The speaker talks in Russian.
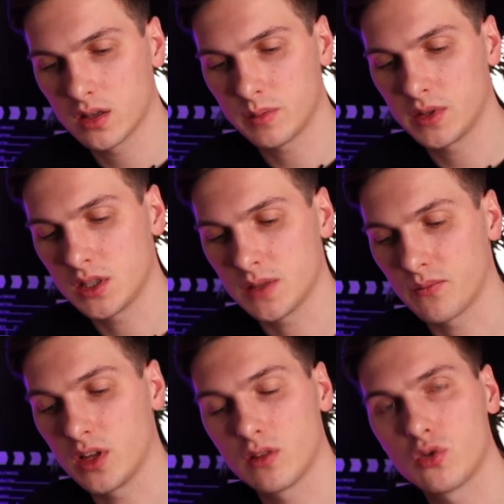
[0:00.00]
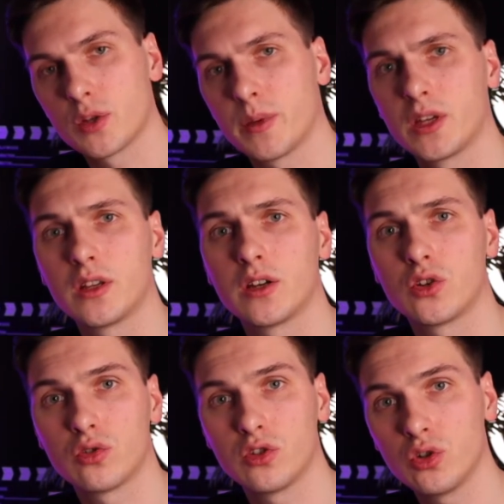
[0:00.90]
Смотрите, для того, чтобы открыть
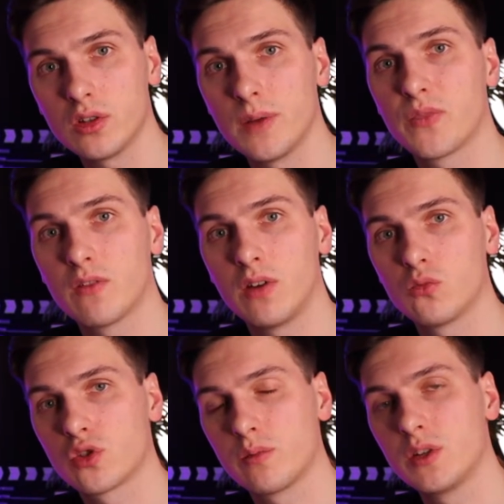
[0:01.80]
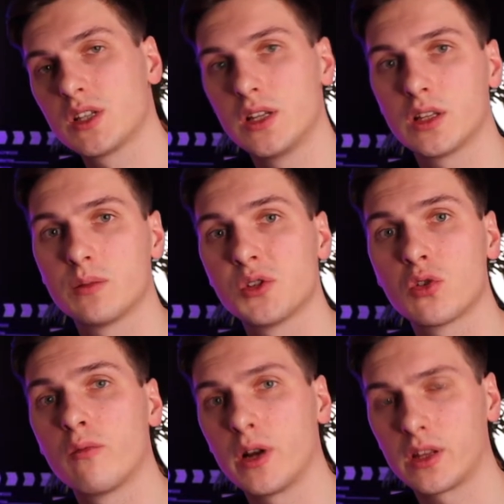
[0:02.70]
расчетный счет, вам нужно быть клиентом
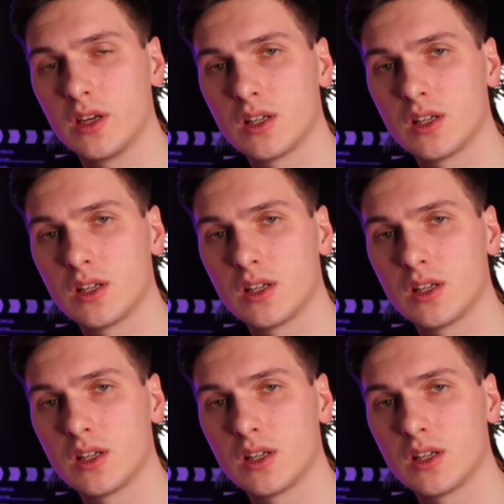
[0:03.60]
Тинькофф банка.